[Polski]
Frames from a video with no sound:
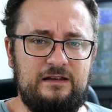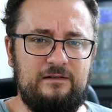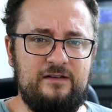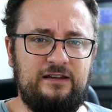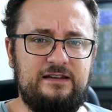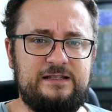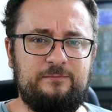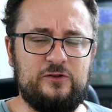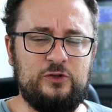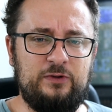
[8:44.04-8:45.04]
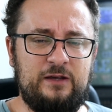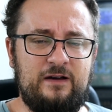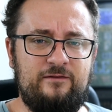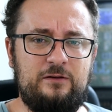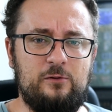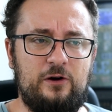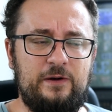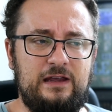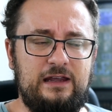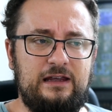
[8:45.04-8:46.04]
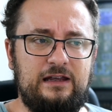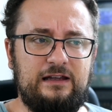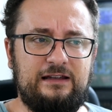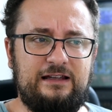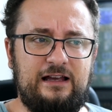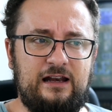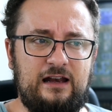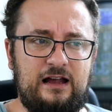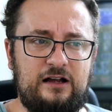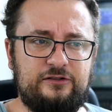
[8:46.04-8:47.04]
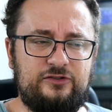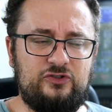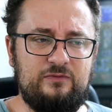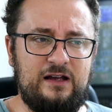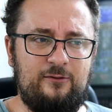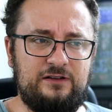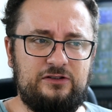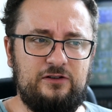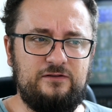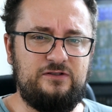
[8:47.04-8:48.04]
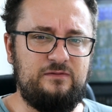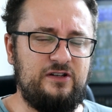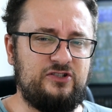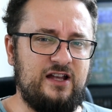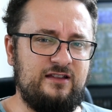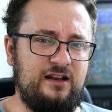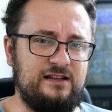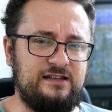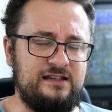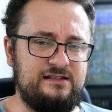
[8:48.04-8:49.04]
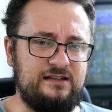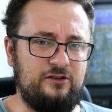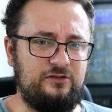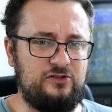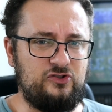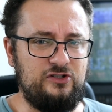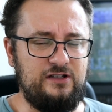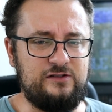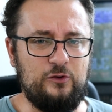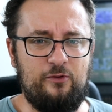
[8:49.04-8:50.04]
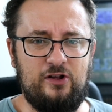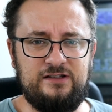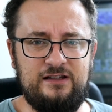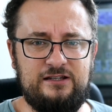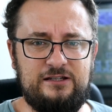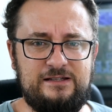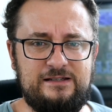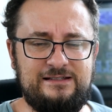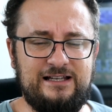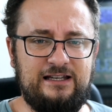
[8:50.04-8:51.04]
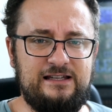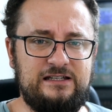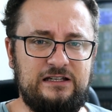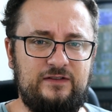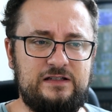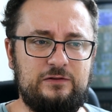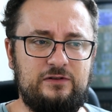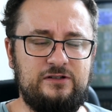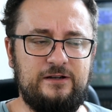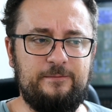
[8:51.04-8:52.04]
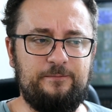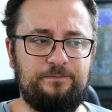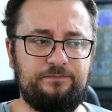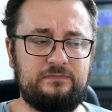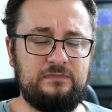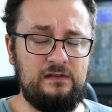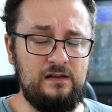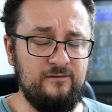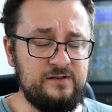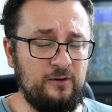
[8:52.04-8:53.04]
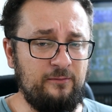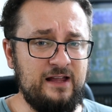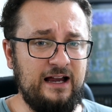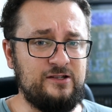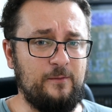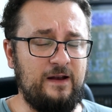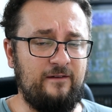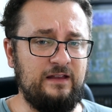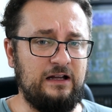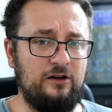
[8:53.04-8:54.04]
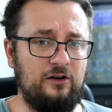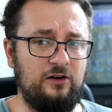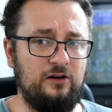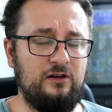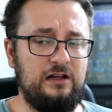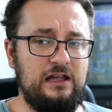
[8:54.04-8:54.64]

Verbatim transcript: w jakiś sposób ich bawiło. Gra otrzymała dość mieszane recenzje od 30% z Secret Serwisu, gdzie wspominali co prawda o